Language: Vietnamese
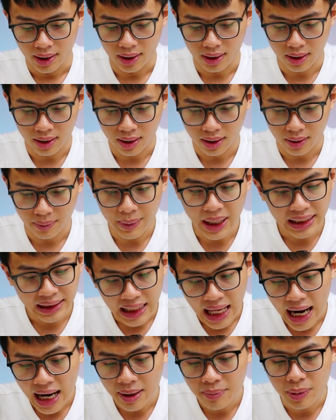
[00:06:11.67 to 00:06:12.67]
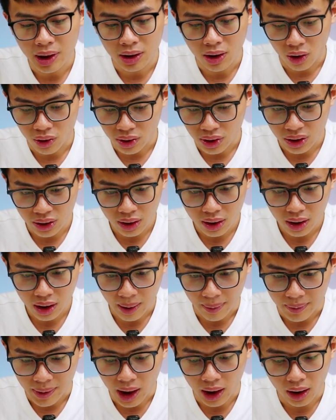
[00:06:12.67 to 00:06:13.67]
Uh, beta mình còn chưa có
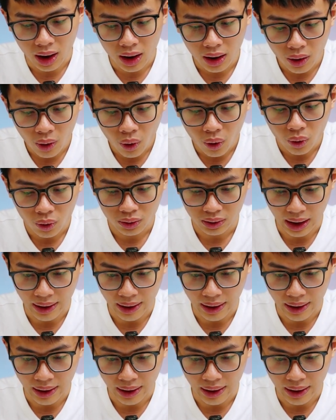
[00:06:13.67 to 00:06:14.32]
cập nhật lên luôn,